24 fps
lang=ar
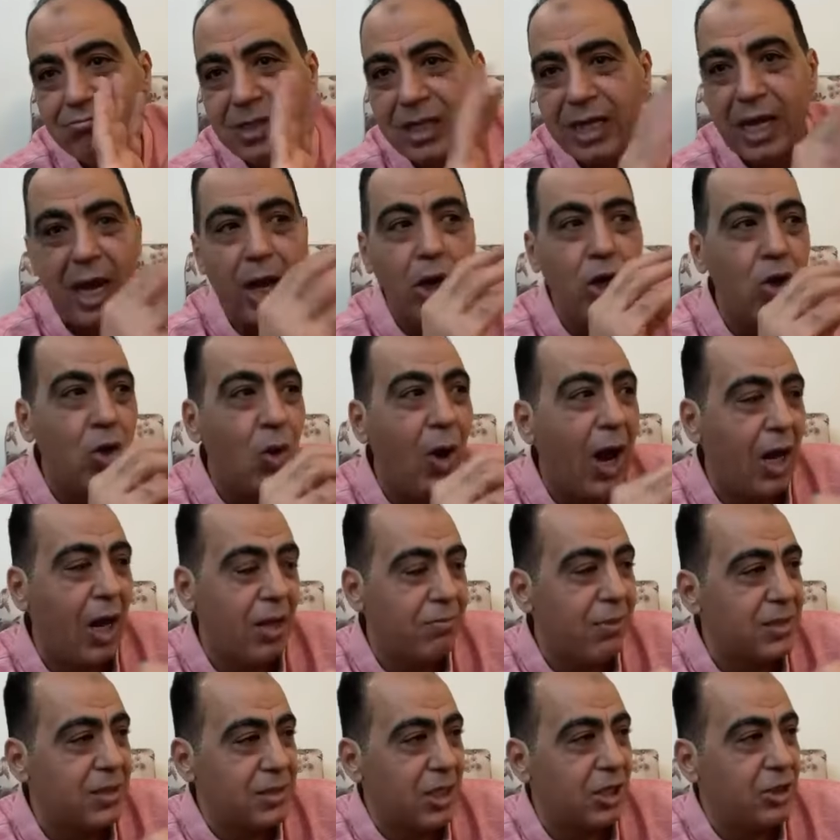كانه
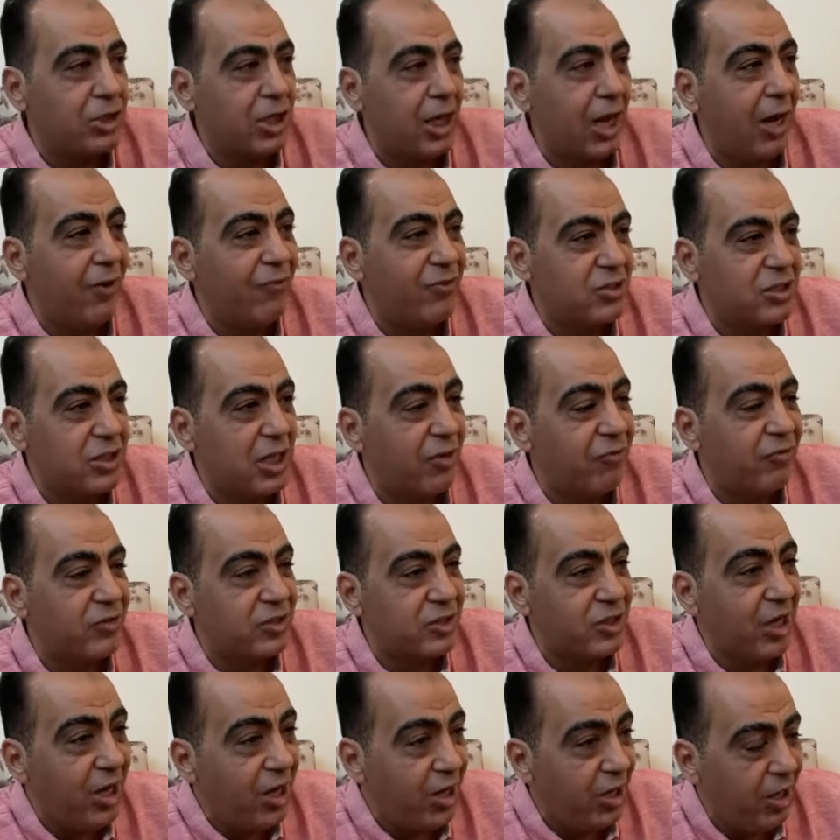واحد مثلا شغال في الصرف
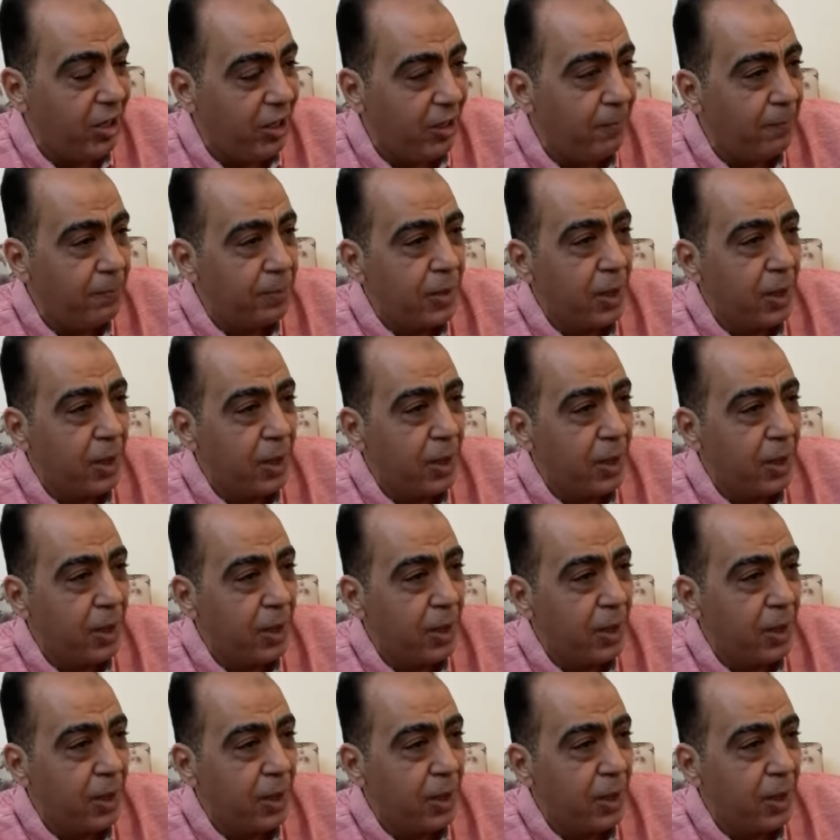الصحي